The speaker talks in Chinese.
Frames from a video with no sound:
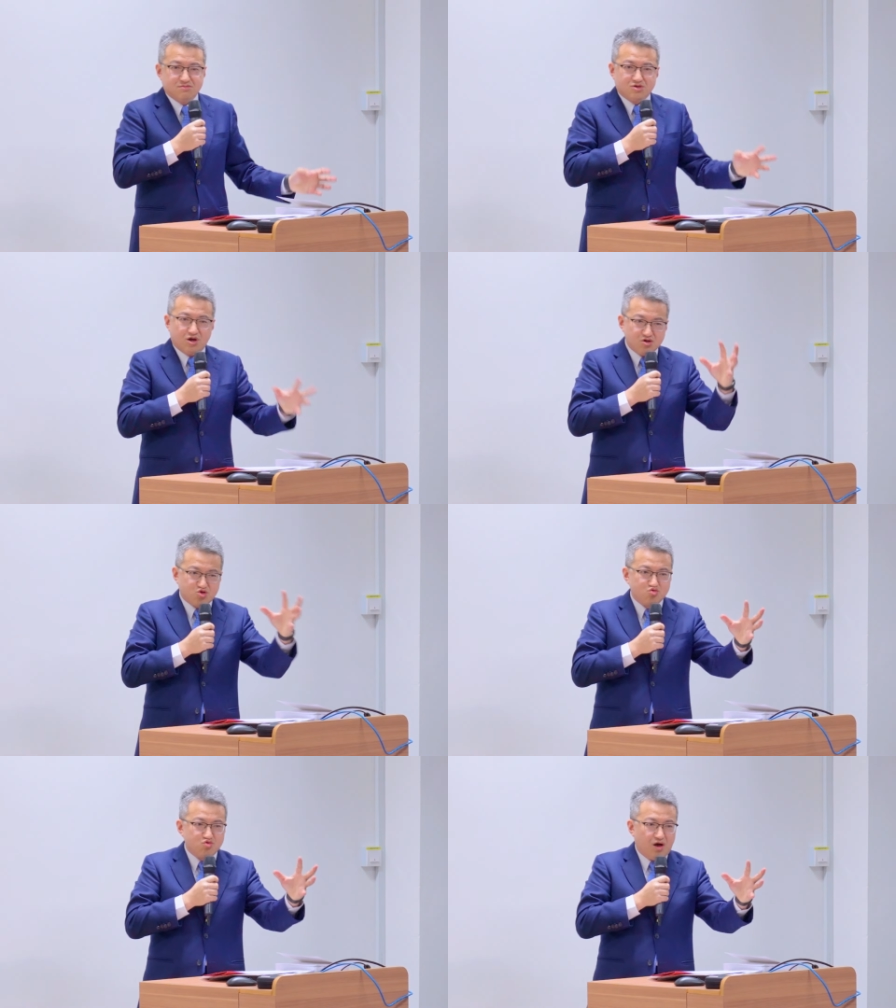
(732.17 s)
特
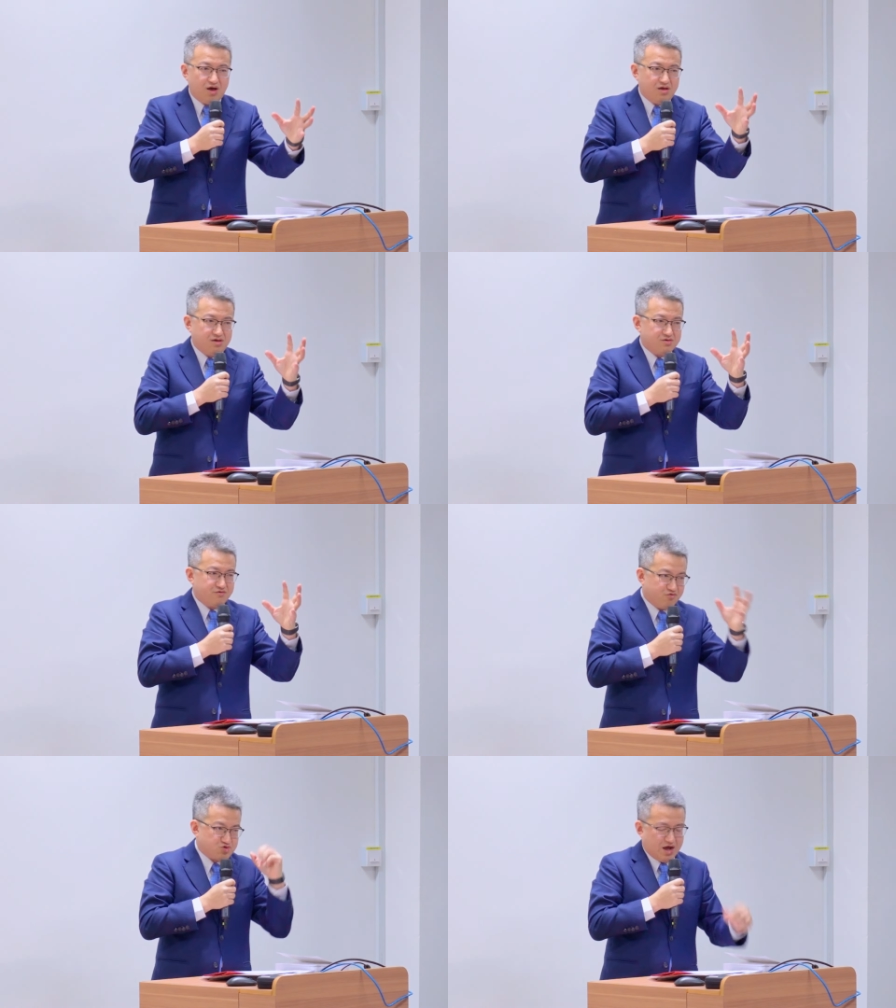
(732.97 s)
殊和
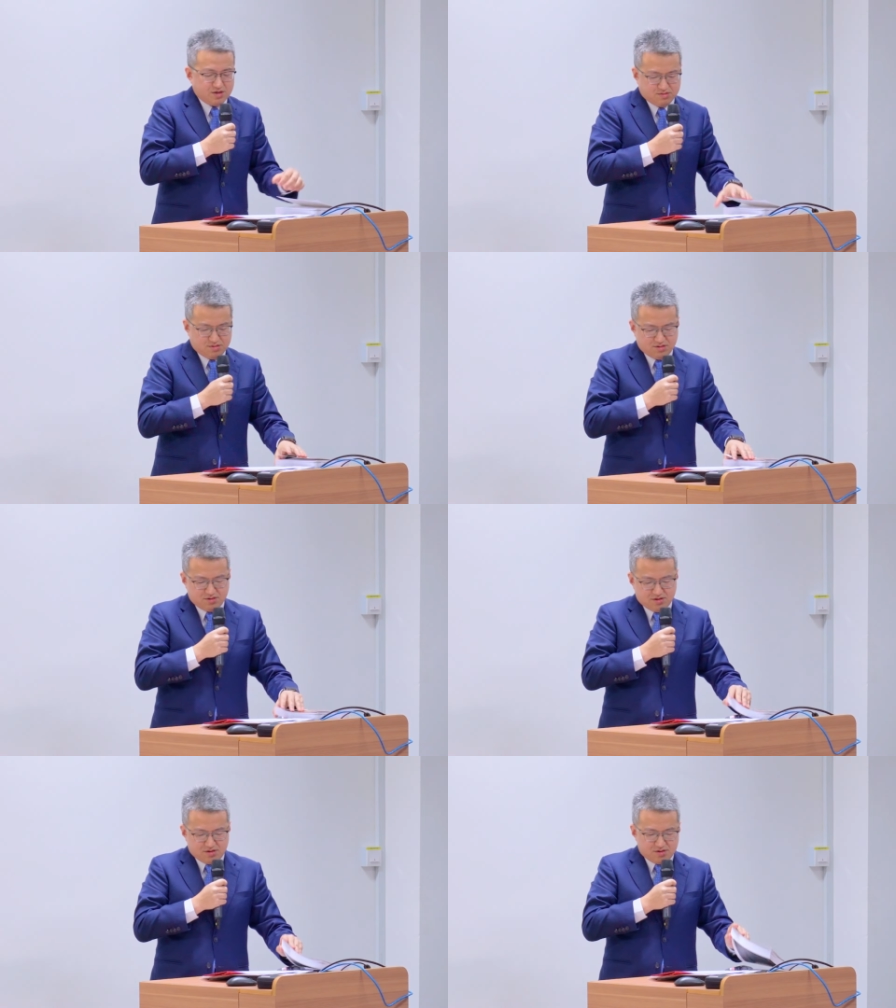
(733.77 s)
复杂的，
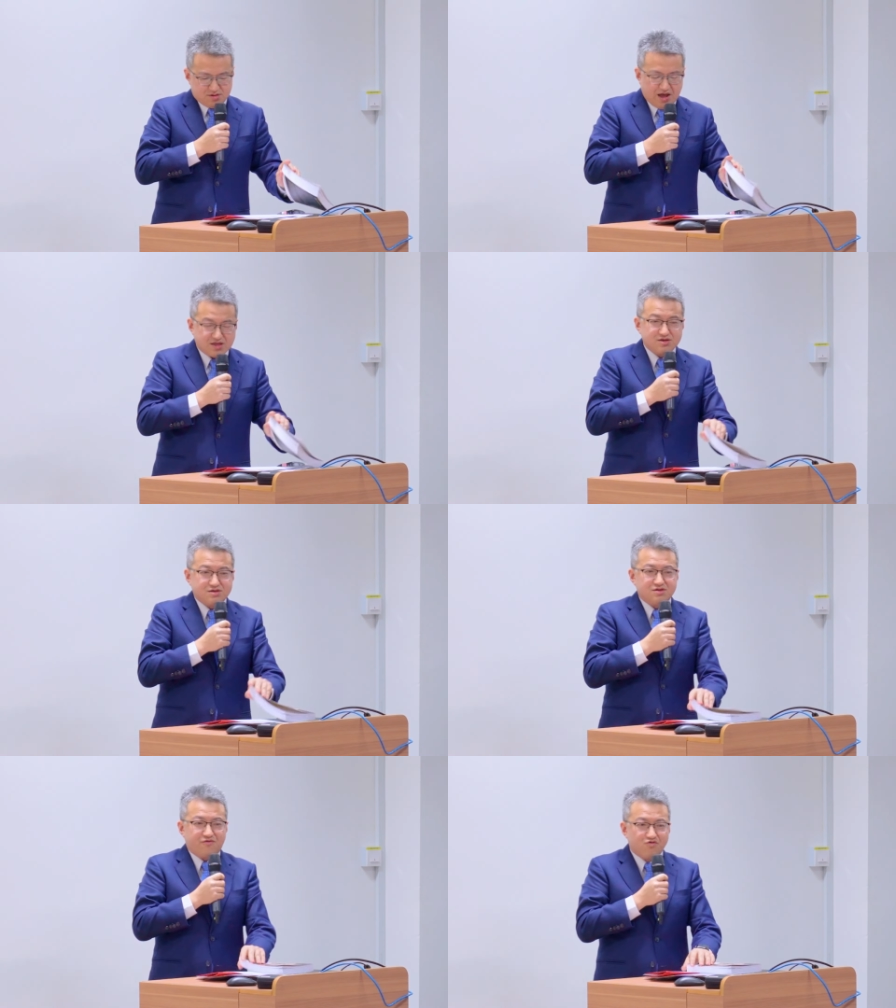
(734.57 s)
它的
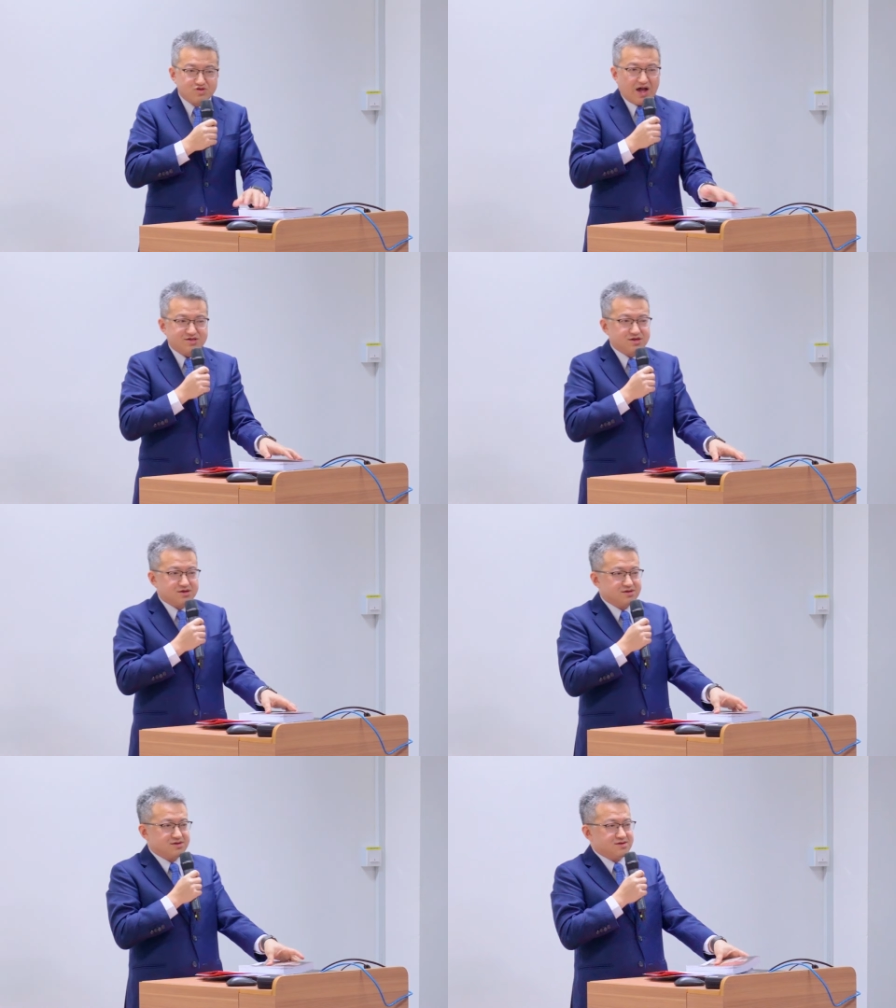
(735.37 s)
复杂性
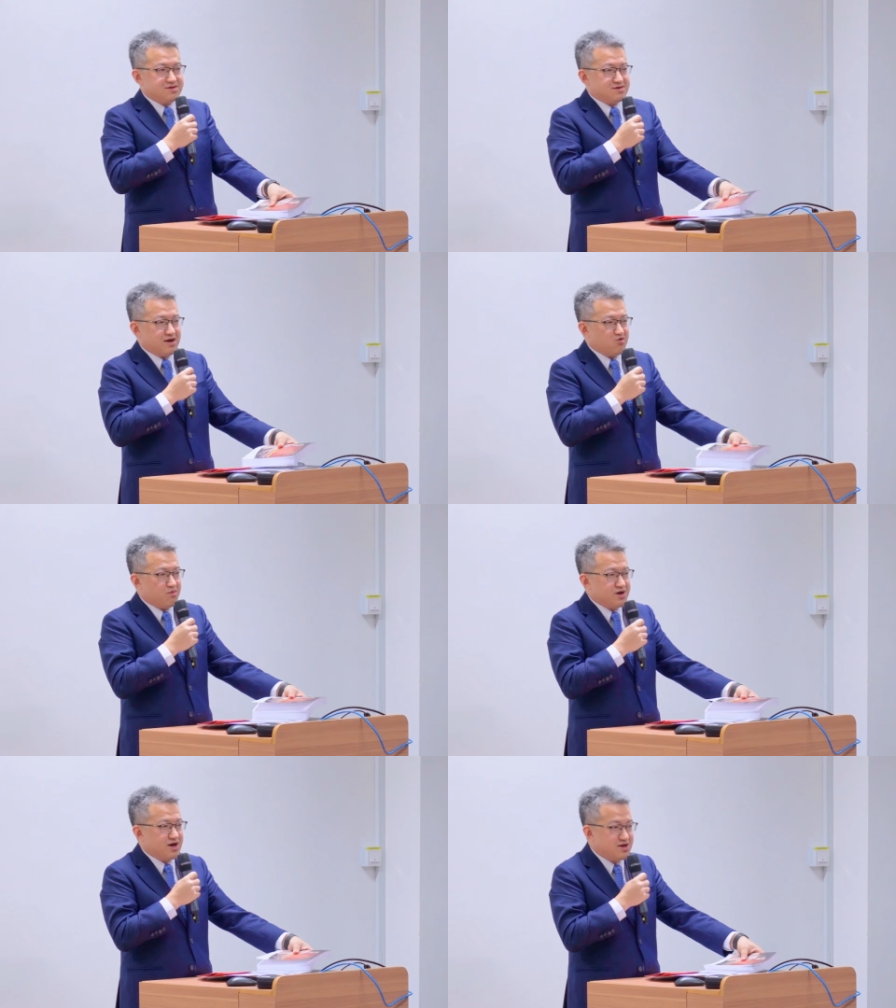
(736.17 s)
让我
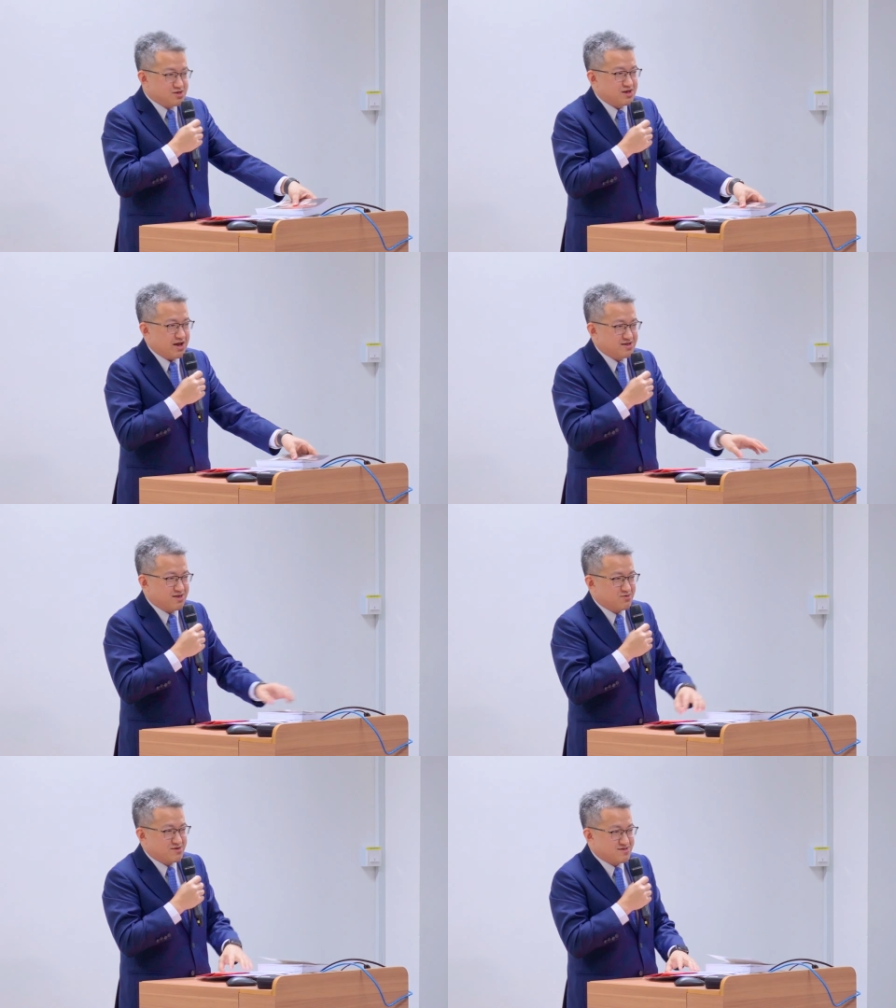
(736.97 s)
们可以一直开研
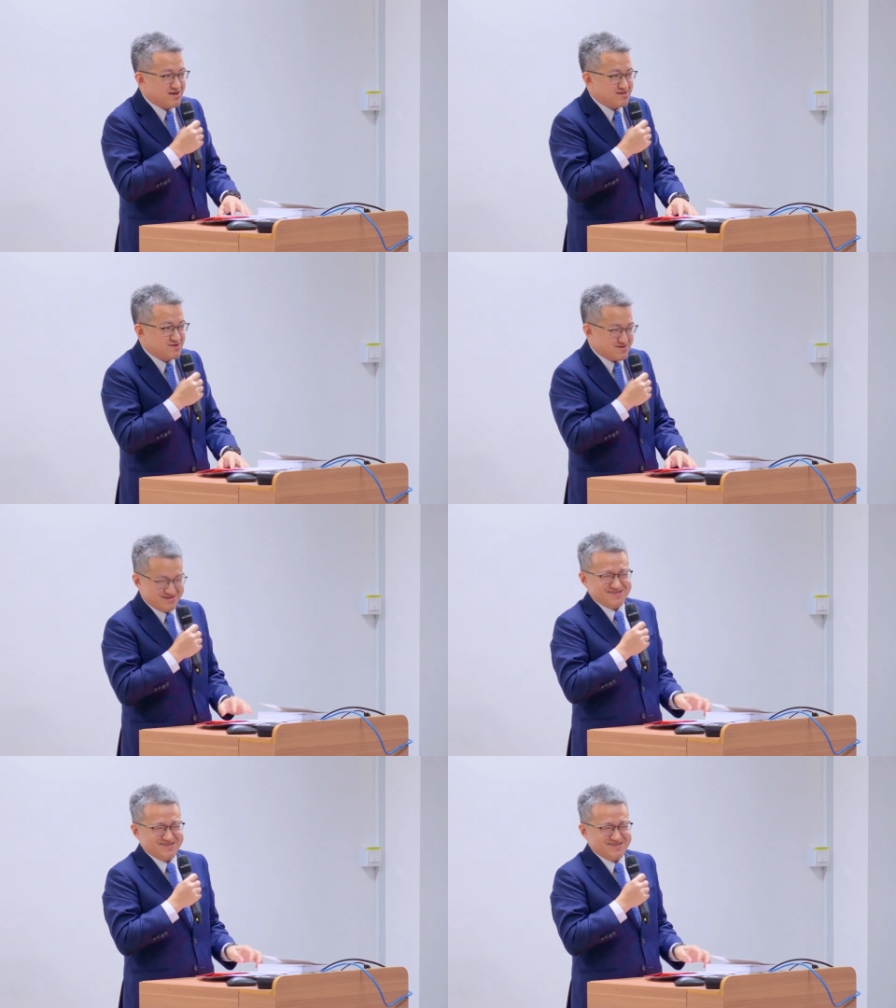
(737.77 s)
讨会一直开下去。